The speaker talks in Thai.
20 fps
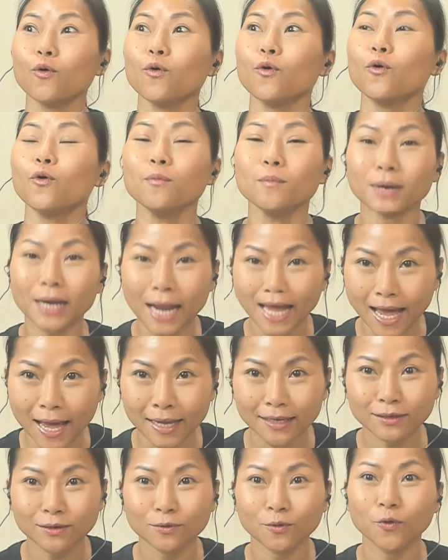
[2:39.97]
อุ้มหลาน
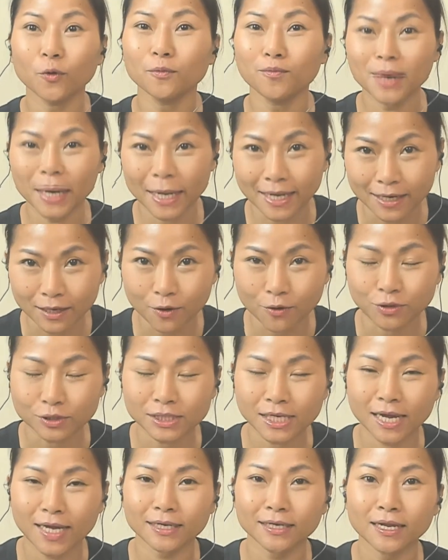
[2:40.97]
อุ้มเหลนของ
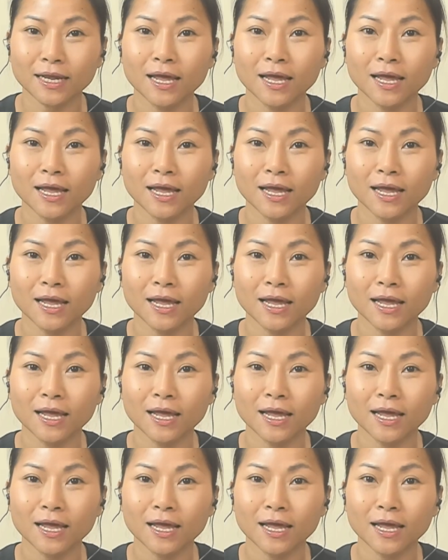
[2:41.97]
ฉัน